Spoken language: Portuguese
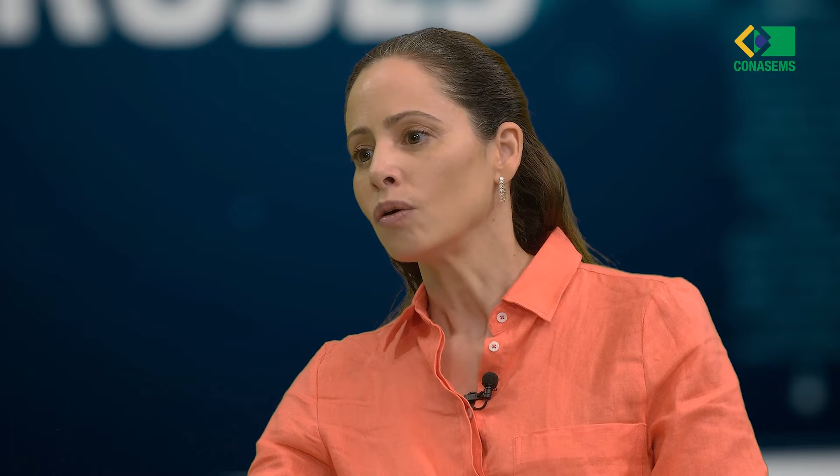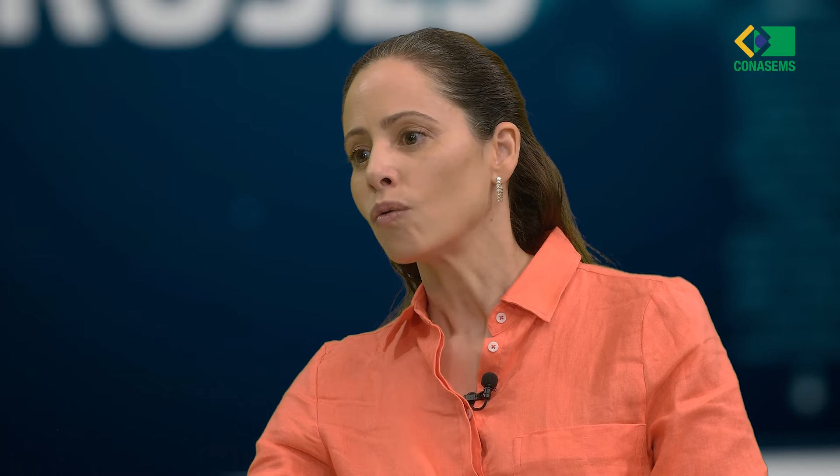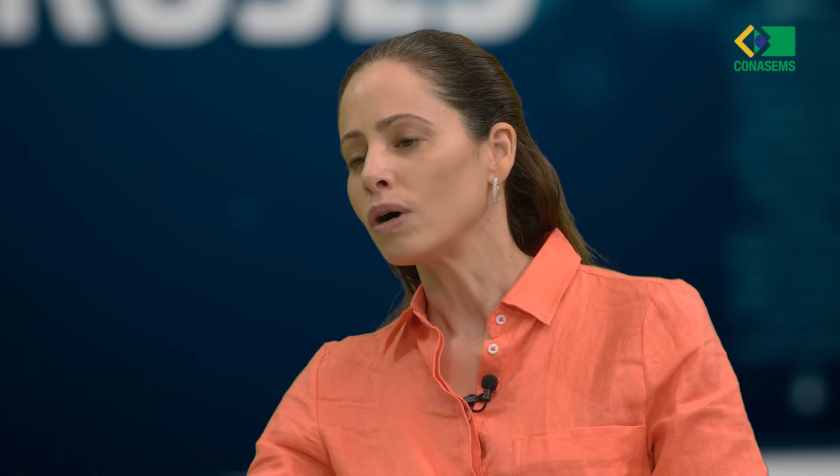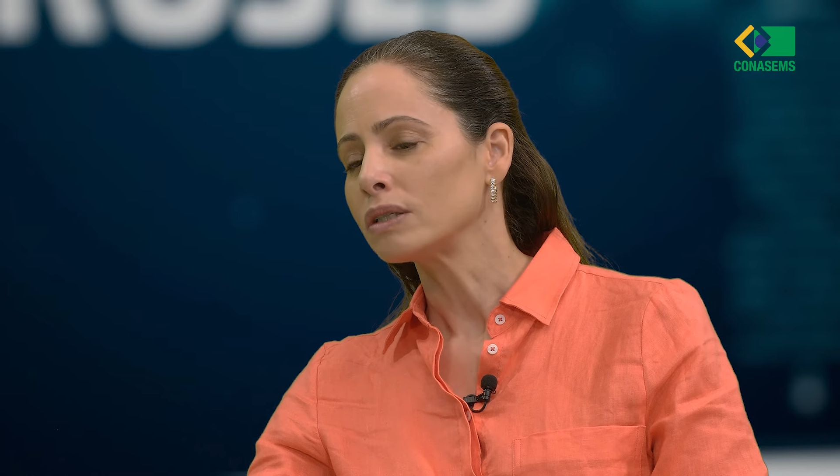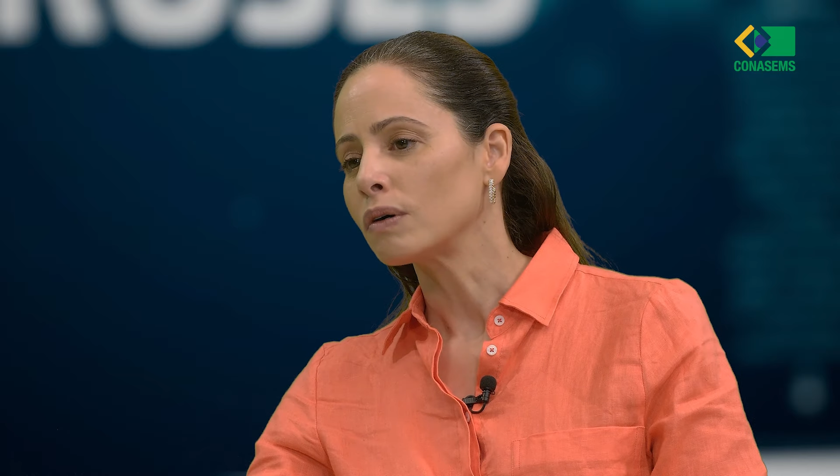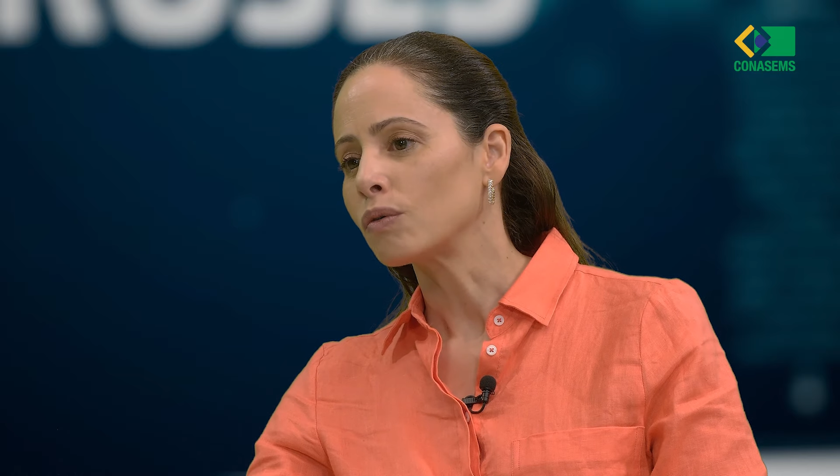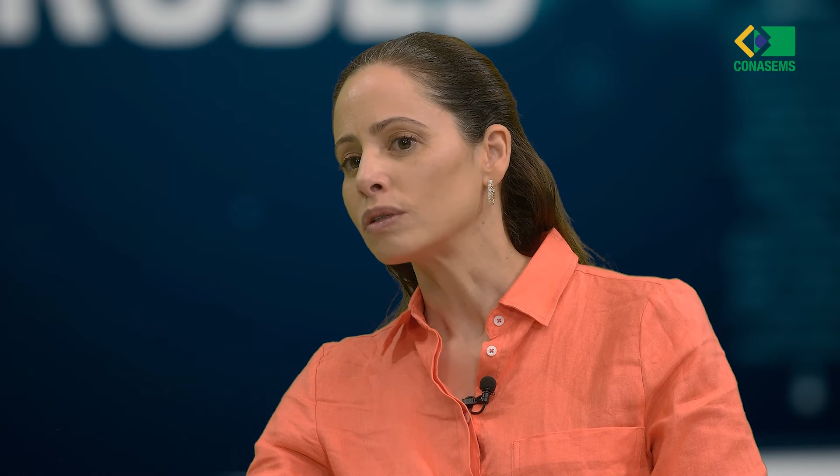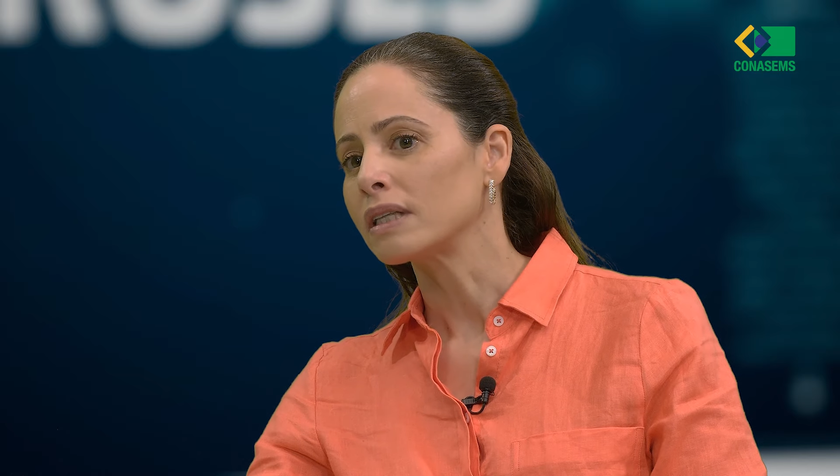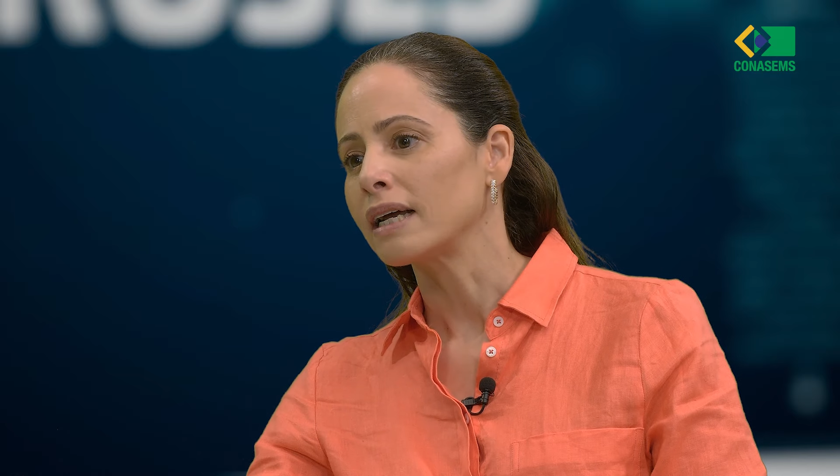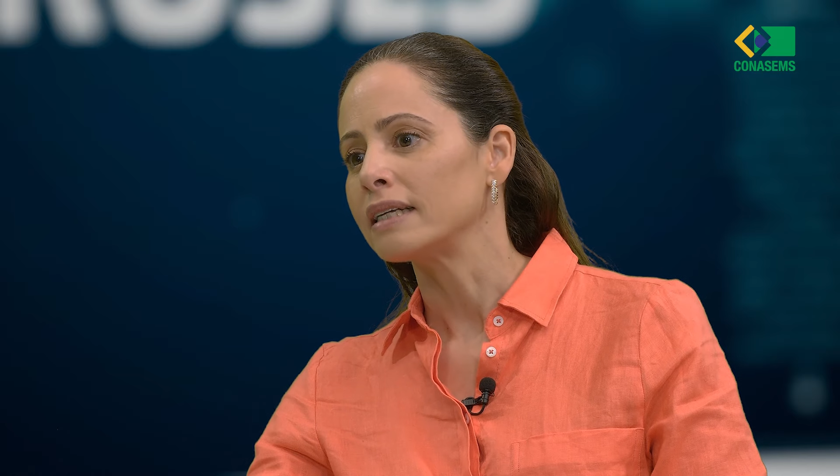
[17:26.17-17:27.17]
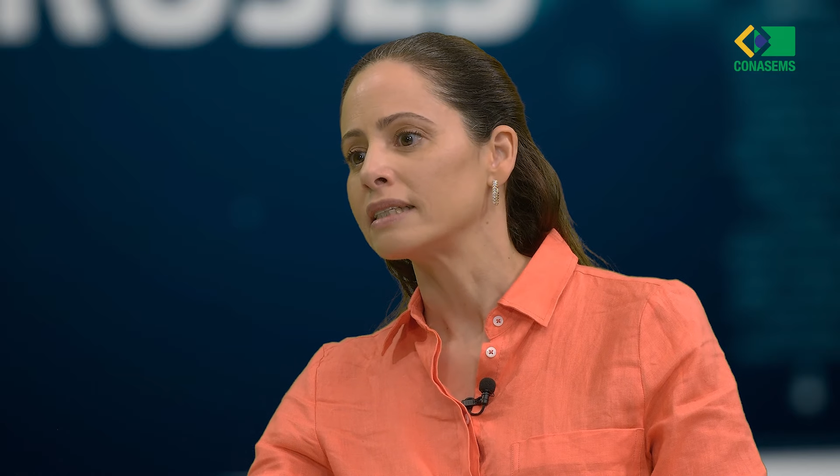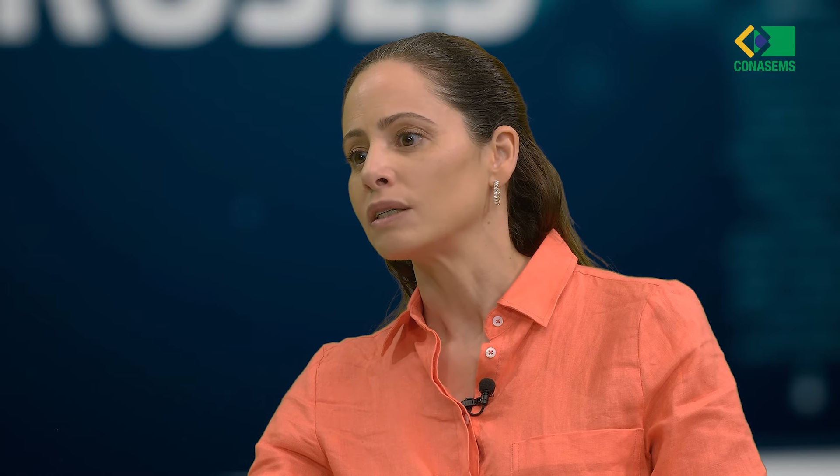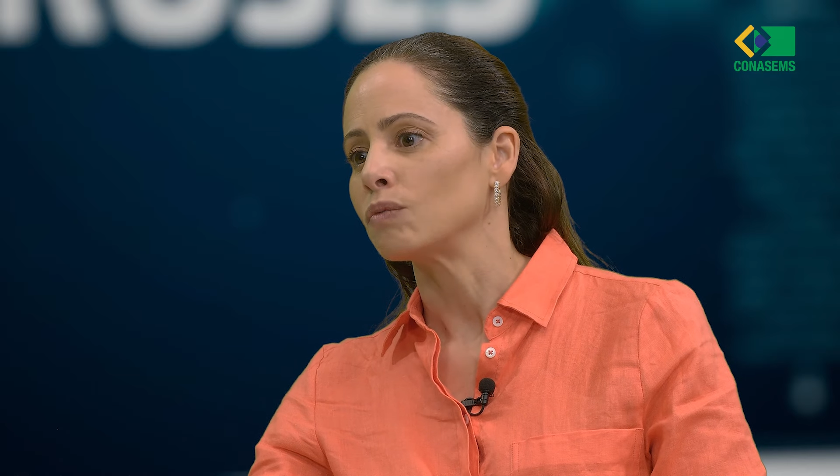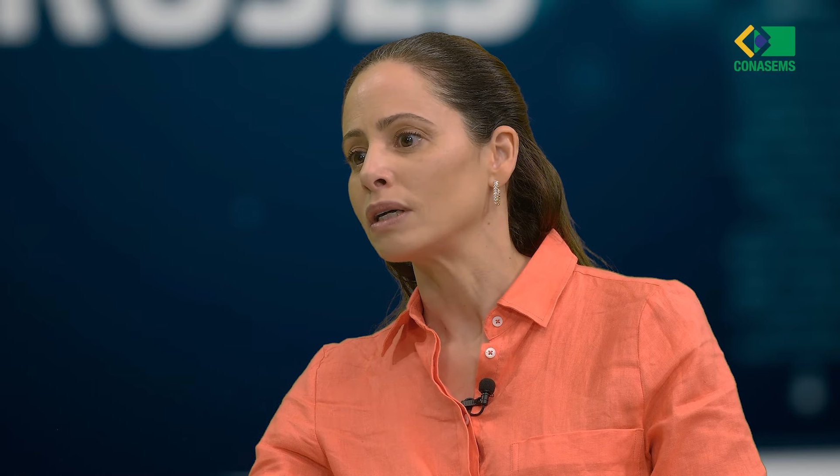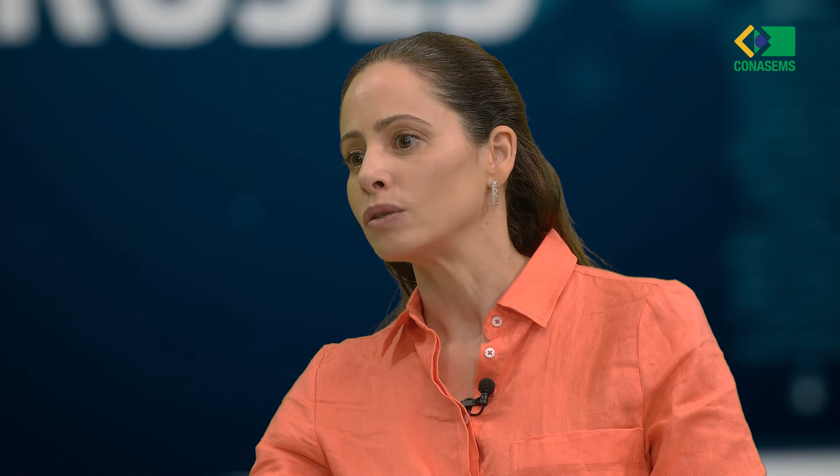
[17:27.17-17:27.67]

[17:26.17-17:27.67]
Quando acontece uma